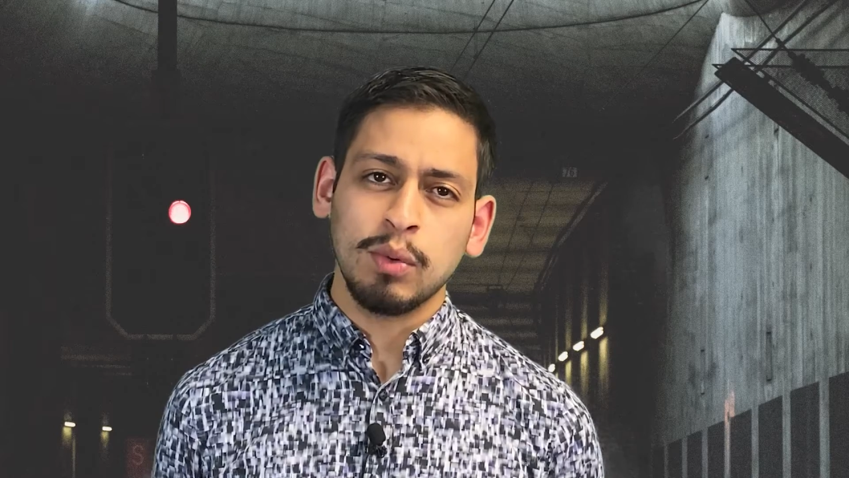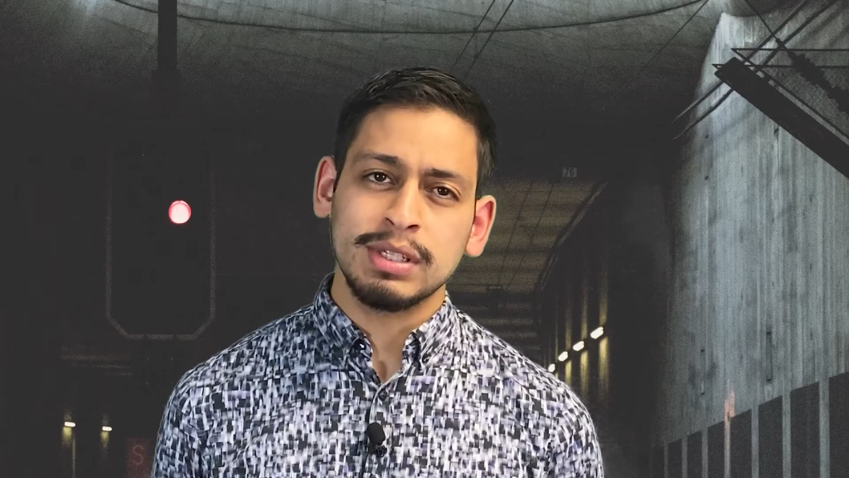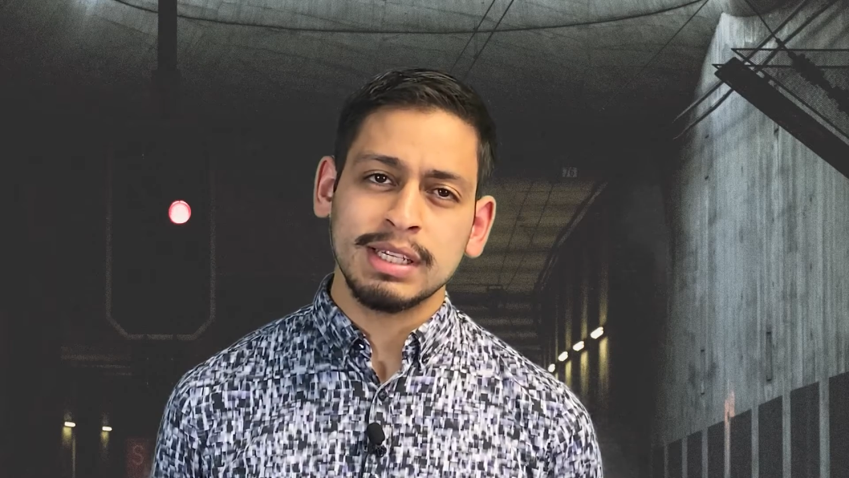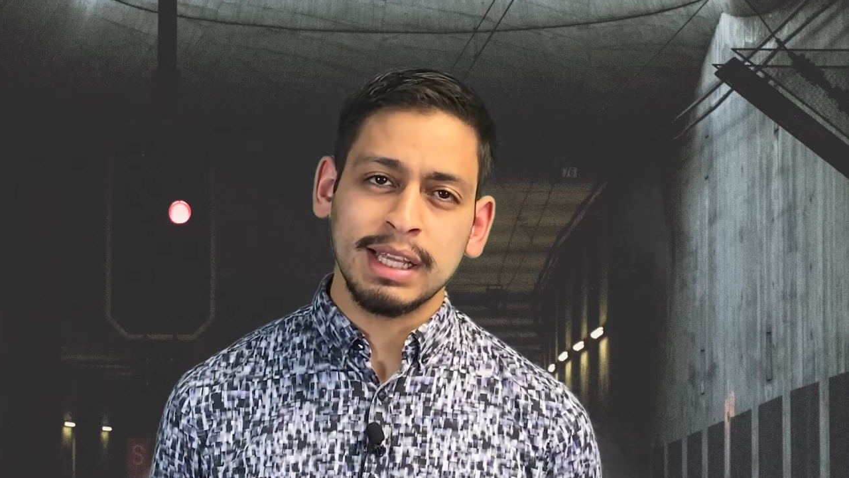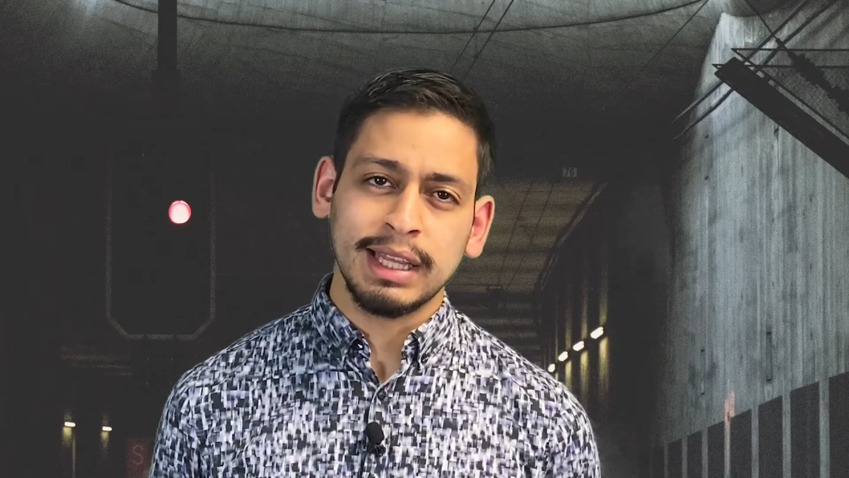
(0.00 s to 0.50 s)

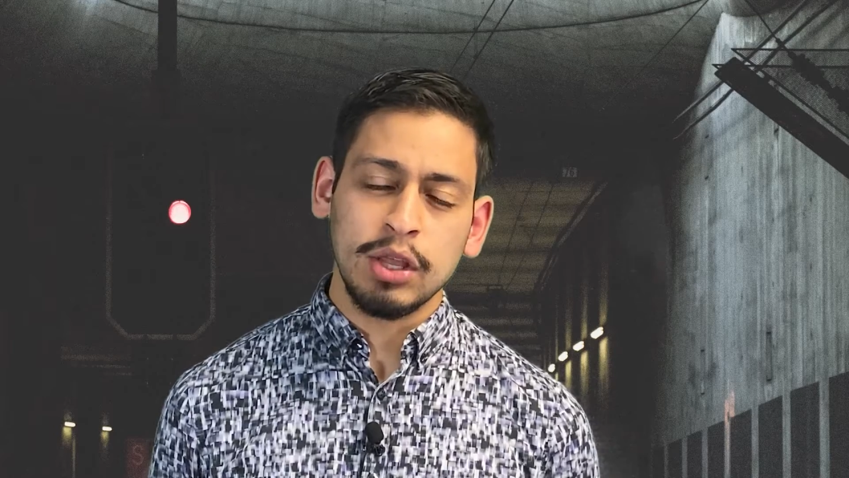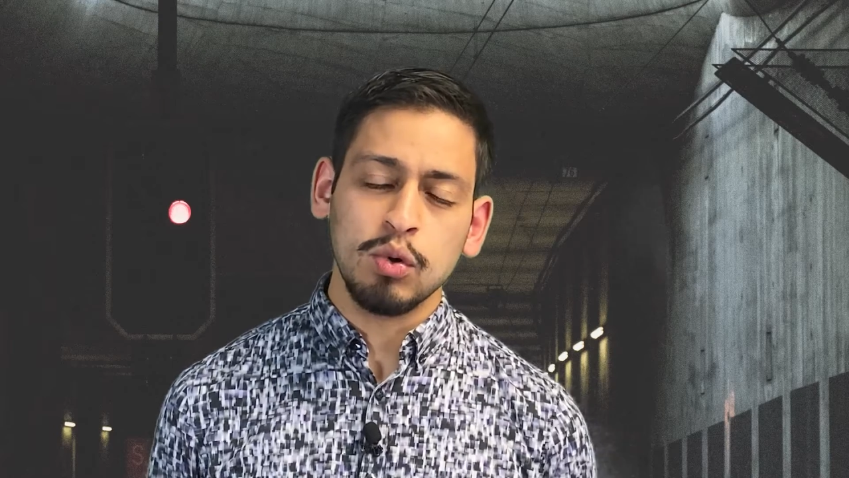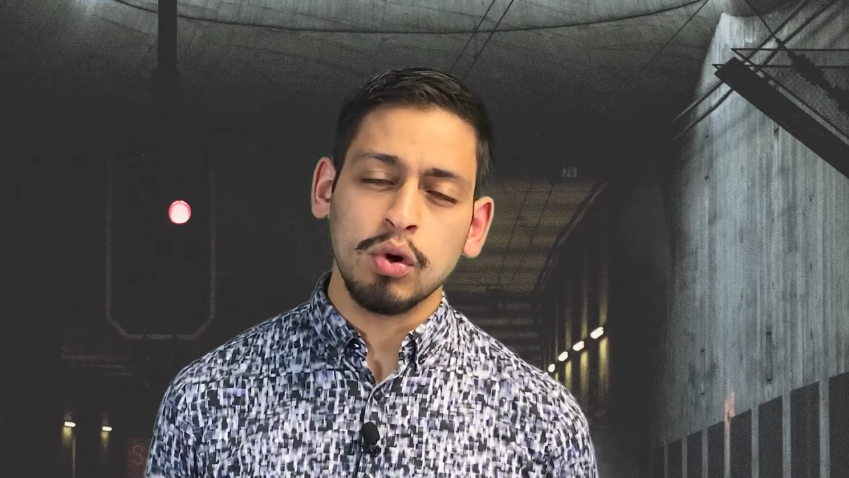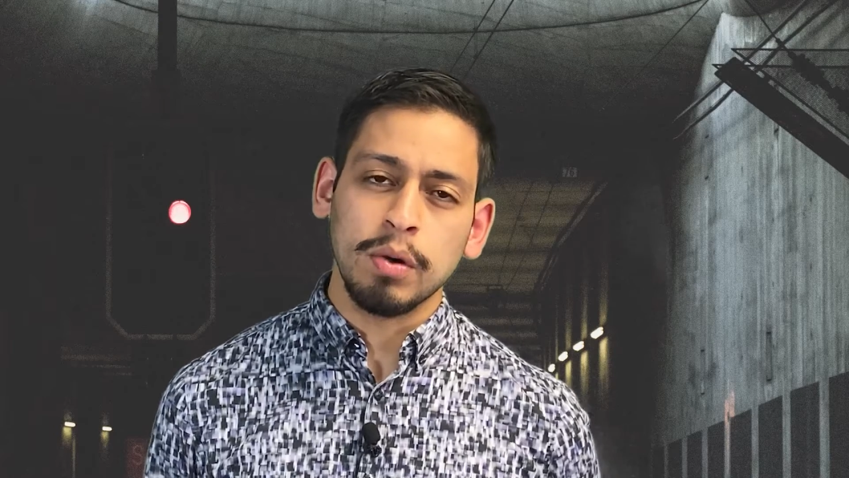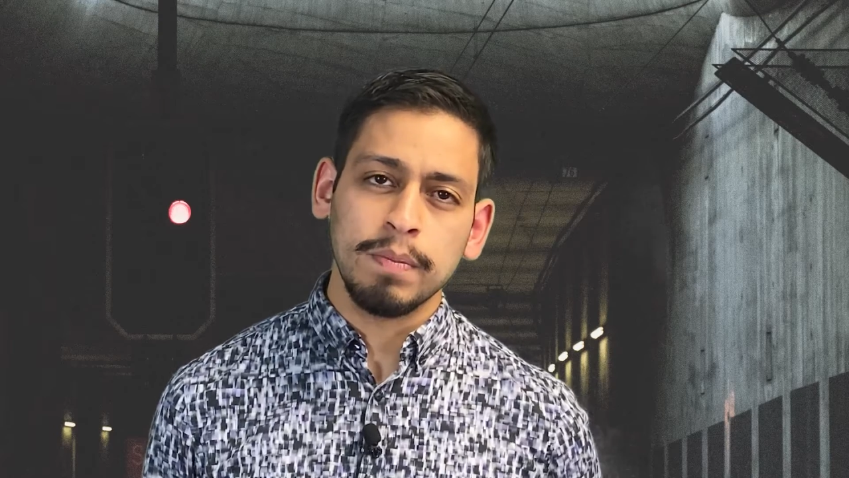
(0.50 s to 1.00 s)

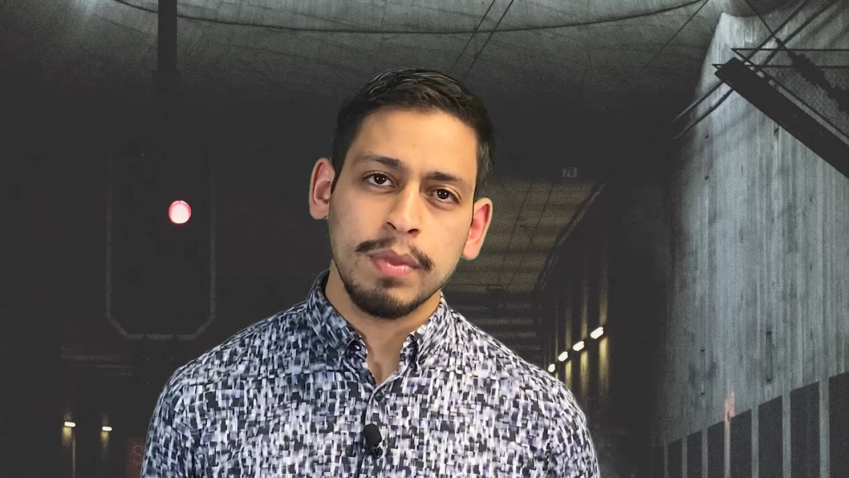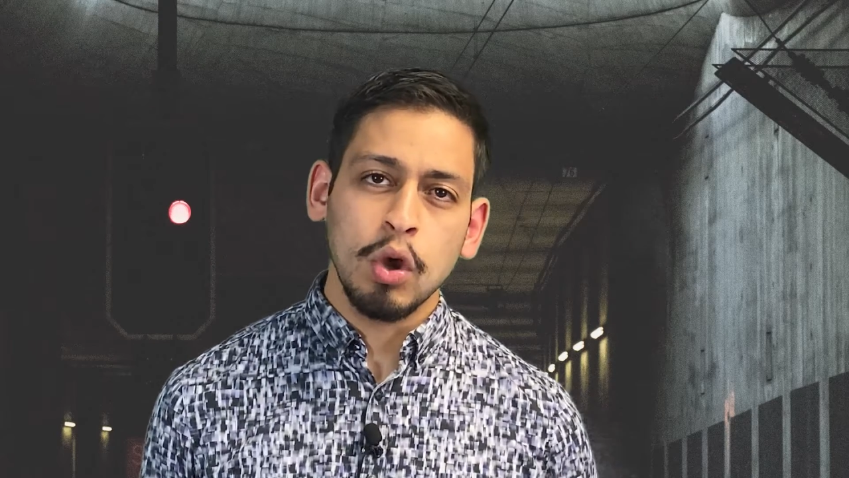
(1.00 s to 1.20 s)
61,